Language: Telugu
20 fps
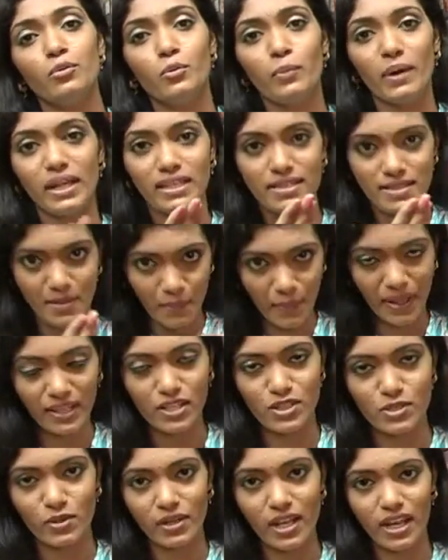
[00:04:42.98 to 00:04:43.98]
ఉపాధి
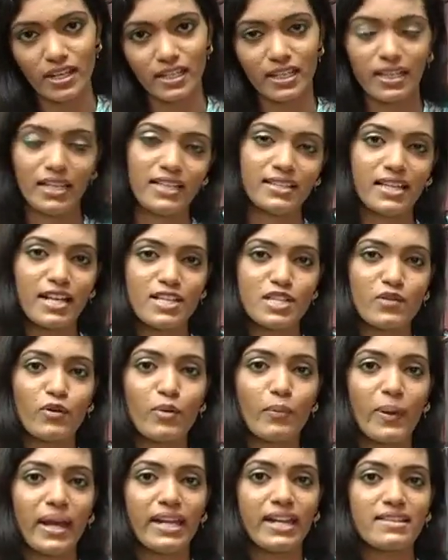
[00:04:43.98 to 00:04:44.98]
సంపాదించుకోవడానికి ఈ
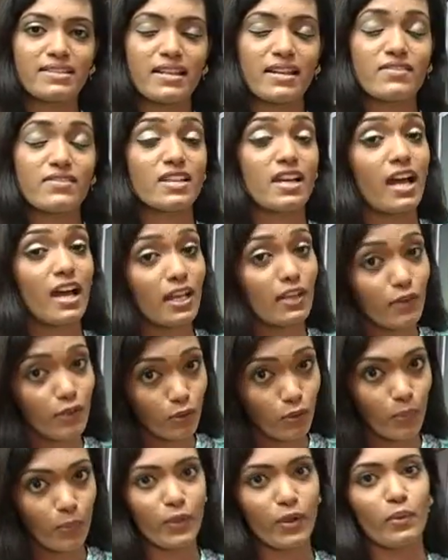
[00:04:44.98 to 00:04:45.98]
తంజావూరు పెయింటింగ్స్ అనేవి చాలా
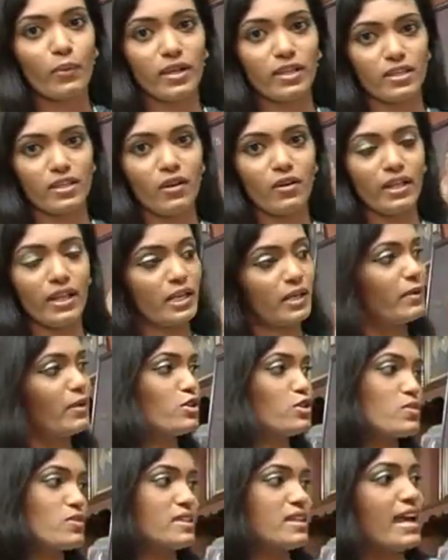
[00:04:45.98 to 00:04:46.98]
వరకు ఉపయోగపడుతున్నాం ఇక్కడ
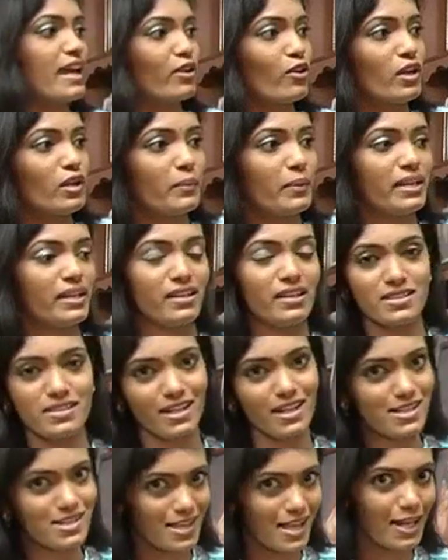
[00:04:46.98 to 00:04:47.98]
మనం చూసిన అక్వాలిక్ పెయింటింగ్
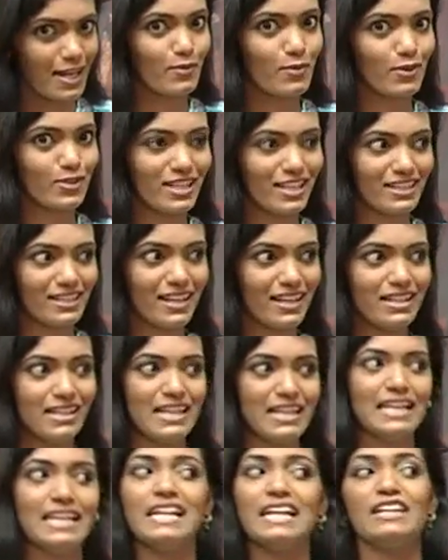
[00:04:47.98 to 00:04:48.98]
నిజంగా చాలా బాగుంది కదా
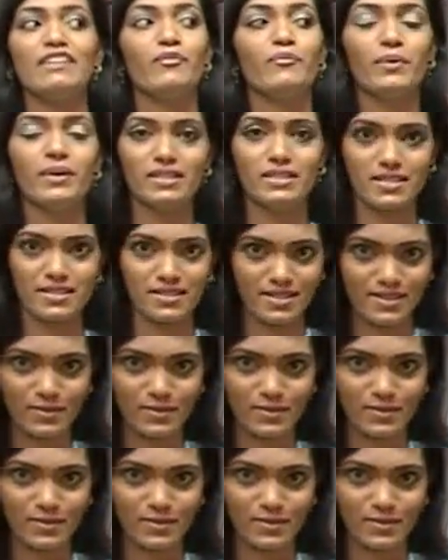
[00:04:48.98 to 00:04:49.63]
ఇలాంటివి పర్చేస్